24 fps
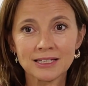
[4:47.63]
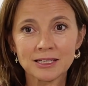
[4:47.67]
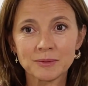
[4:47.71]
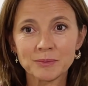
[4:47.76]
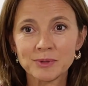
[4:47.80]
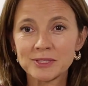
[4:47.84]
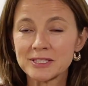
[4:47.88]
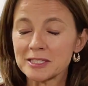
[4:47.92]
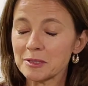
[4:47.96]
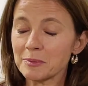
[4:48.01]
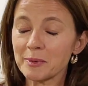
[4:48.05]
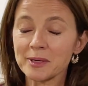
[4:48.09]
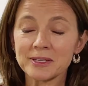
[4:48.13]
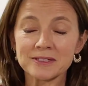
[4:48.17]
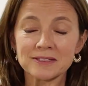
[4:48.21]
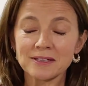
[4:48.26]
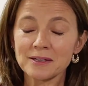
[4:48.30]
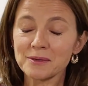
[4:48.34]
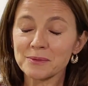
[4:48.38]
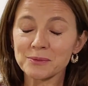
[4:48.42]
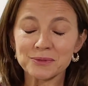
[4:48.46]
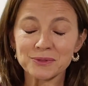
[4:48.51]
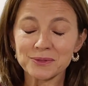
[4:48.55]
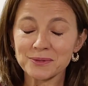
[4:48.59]
Mais c'est pas ça
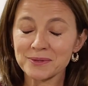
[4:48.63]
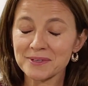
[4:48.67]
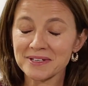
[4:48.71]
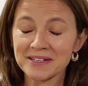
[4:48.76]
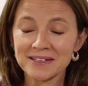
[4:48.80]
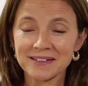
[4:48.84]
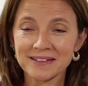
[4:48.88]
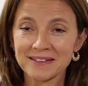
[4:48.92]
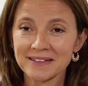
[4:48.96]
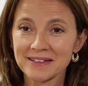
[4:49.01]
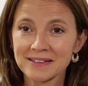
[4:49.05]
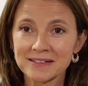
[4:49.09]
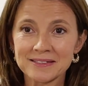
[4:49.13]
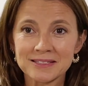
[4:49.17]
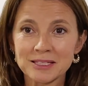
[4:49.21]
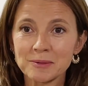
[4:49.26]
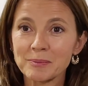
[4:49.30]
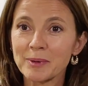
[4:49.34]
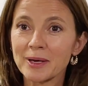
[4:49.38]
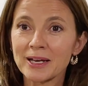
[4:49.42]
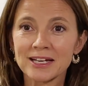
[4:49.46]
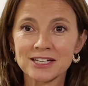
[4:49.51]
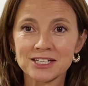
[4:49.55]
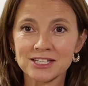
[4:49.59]
consoler, c'est
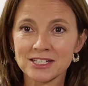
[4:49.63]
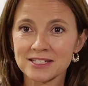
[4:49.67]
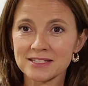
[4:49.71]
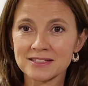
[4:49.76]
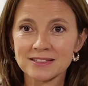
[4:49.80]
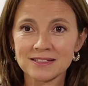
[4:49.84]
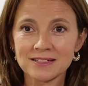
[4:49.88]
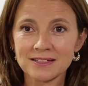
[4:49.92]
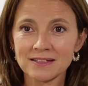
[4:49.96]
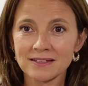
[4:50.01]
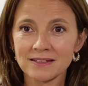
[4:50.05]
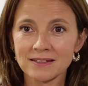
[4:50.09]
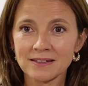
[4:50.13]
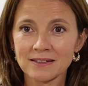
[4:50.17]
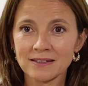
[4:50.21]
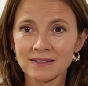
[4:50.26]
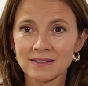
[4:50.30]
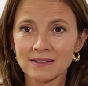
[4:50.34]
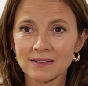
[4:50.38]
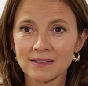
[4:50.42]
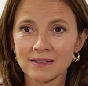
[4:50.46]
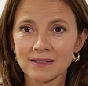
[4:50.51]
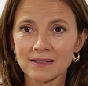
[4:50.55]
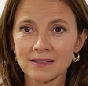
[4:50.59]
pas la chasser,
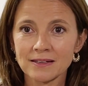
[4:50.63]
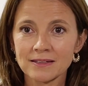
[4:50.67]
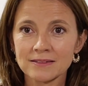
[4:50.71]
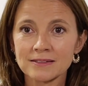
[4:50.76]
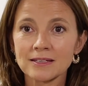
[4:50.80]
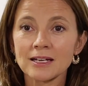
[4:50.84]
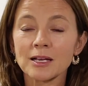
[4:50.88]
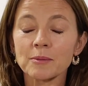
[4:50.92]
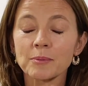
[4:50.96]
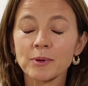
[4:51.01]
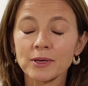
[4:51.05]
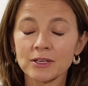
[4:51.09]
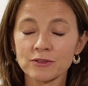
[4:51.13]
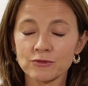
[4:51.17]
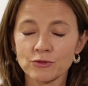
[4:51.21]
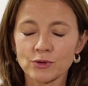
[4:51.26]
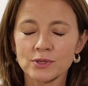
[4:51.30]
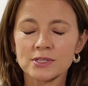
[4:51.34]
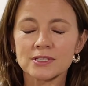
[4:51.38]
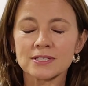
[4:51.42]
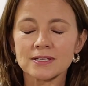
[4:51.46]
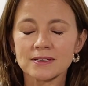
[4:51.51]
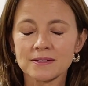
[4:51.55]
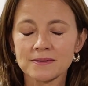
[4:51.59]
c'est
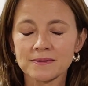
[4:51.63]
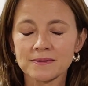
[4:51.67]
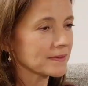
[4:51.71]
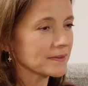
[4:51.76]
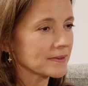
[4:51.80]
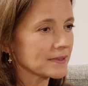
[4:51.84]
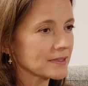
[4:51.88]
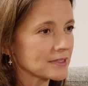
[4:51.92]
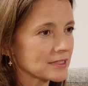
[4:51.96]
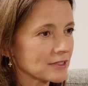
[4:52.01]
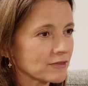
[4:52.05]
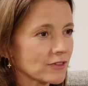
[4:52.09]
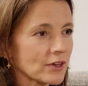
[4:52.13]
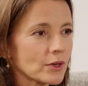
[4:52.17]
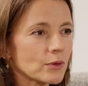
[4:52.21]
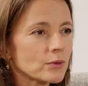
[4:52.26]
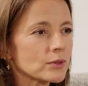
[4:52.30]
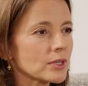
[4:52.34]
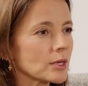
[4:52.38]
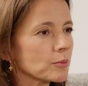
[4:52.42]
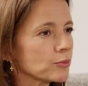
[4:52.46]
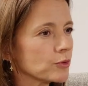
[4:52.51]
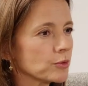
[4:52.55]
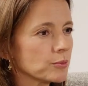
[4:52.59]
l'apprivoiser. C'est faire
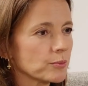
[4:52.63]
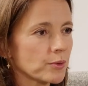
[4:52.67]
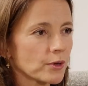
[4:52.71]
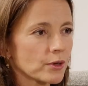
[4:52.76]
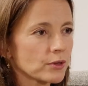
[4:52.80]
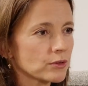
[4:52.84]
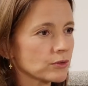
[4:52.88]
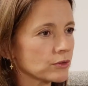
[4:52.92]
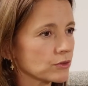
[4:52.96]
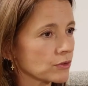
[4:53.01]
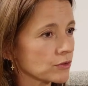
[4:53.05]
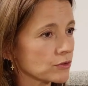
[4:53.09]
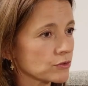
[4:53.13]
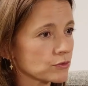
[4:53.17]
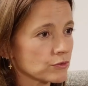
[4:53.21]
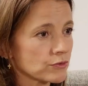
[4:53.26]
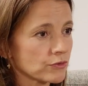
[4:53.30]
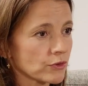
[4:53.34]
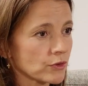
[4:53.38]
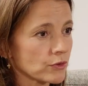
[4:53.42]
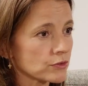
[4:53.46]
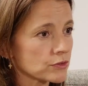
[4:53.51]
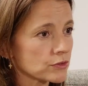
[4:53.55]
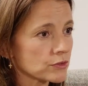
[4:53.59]
qu'on n'a plus peur de notre
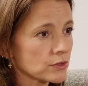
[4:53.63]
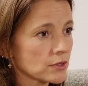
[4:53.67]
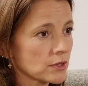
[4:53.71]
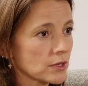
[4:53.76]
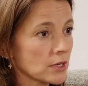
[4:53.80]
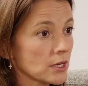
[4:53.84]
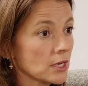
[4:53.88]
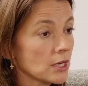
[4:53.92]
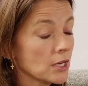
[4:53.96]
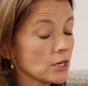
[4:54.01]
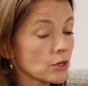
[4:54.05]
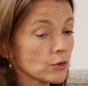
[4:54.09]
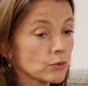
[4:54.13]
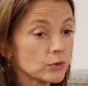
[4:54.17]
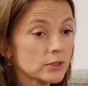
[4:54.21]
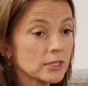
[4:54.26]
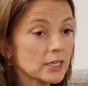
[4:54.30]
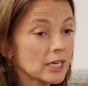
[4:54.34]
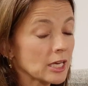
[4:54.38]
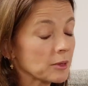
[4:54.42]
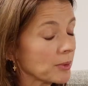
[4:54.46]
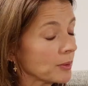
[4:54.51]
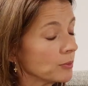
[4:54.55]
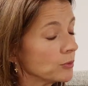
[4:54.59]
souffrance, qu'on
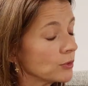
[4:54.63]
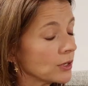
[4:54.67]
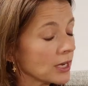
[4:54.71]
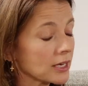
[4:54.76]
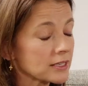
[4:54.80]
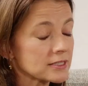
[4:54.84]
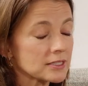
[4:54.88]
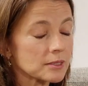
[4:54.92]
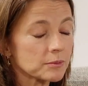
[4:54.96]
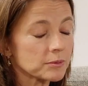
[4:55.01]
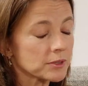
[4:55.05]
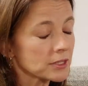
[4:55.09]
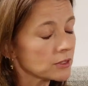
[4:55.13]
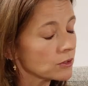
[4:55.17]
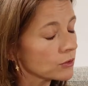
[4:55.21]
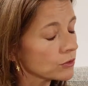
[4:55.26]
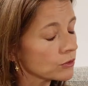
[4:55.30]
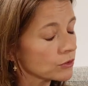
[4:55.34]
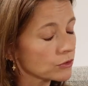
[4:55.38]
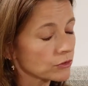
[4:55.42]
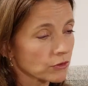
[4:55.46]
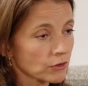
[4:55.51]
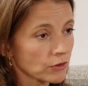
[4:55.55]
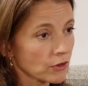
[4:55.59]
est capable de l'accepter dans
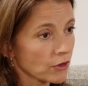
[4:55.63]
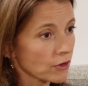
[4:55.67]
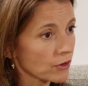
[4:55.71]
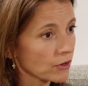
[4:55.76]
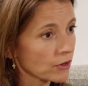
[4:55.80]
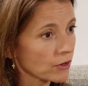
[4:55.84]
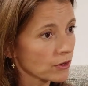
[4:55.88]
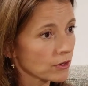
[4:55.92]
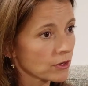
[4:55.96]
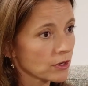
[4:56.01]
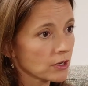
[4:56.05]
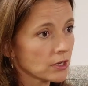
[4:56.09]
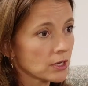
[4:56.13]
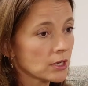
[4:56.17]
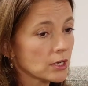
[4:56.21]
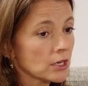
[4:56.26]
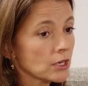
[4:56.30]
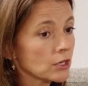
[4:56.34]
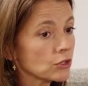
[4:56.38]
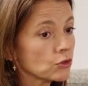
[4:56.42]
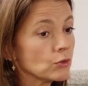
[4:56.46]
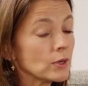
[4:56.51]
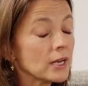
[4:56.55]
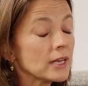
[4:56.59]
notre cœur,
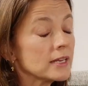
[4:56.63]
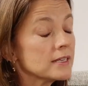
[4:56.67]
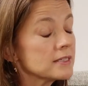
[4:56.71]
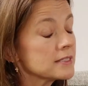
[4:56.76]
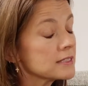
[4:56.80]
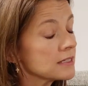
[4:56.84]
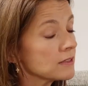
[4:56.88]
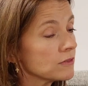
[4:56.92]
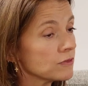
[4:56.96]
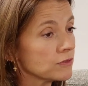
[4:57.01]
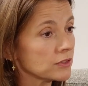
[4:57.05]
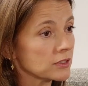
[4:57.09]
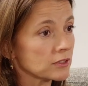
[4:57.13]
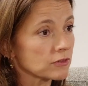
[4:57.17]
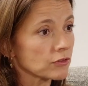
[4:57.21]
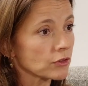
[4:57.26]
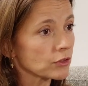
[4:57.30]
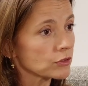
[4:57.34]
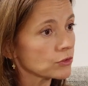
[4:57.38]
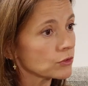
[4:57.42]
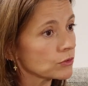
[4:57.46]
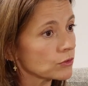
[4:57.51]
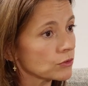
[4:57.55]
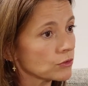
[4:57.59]
de la laisser
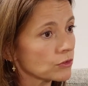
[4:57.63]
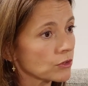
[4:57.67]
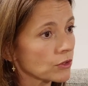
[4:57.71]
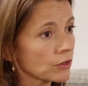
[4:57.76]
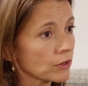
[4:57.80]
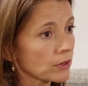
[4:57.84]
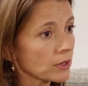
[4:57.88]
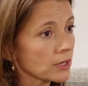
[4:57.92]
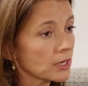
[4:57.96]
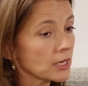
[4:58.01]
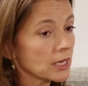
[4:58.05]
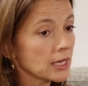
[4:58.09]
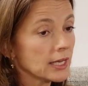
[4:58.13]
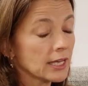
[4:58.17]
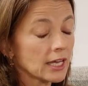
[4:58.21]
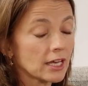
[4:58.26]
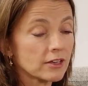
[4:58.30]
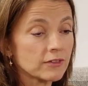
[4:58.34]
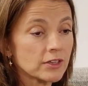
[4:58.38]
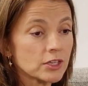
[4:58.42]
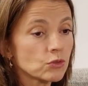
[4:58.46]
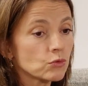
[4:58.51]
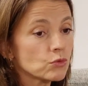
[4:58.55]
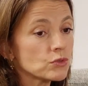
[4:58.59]
vivre dans notre cœur,
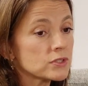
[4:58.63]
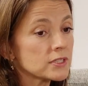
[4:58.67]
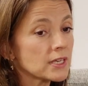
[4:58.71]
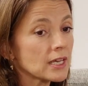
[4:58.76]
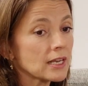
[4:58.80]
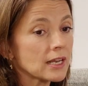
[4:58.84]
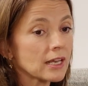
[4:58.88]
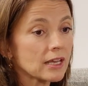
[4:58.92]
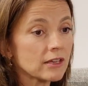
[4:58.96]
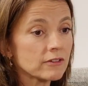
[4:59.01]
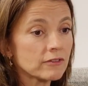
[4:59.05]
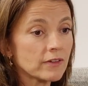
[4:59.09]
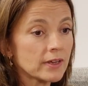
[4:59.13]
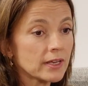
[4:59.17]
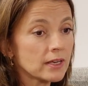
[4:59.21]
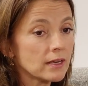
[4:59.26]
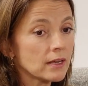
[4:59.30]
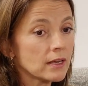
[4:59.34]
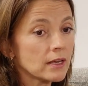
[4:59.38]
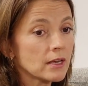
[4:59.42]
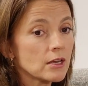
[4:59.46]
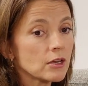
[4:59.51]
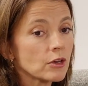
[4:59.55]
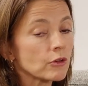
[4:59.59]
avec tout ce qu'elle
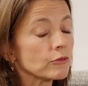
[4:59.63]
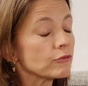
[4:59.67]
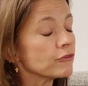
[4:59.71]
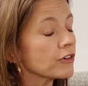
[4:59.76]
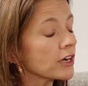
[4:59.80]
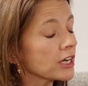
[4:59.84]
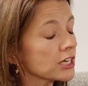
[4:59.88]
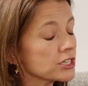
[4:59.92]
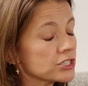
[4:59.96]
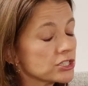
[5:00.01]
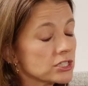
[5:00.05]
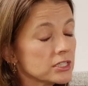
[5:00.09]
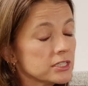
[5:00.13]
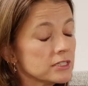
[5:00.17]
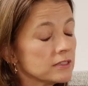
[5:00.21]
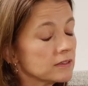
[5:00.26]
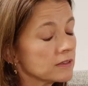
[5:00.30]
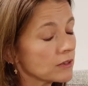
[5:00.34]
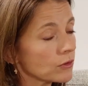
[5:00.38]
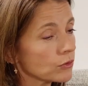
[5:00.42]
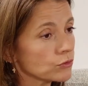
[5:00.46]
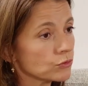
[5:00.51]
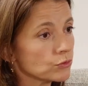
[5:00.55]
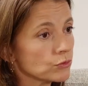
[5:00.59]
révèle comme
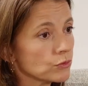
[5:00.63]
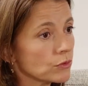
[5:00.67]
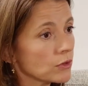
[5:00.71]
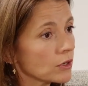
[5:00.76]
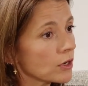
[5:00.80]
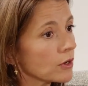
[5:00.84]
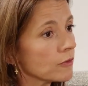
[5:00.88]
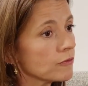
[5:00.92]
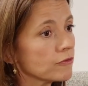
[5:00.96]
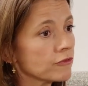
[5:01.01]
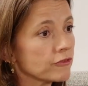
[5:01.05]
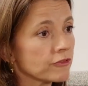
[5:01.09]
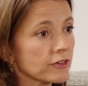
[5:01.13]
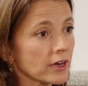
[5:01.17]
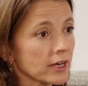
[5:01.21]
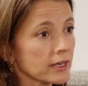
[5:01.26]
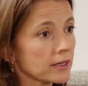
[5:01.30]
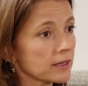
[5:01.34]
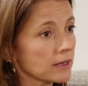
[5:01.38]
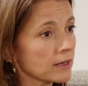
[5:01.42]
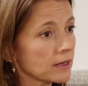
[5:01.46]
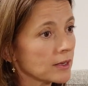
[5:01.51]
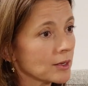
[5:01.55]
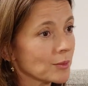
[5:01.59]
fragilité en nous, comme
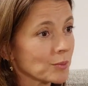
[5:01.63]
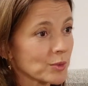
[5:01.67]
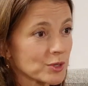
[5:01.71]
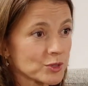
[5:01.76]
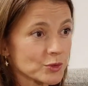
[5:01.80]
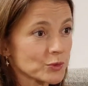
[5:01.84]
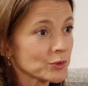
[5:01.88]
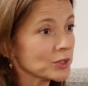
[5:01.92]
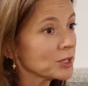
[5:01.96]
faille, parce qu'on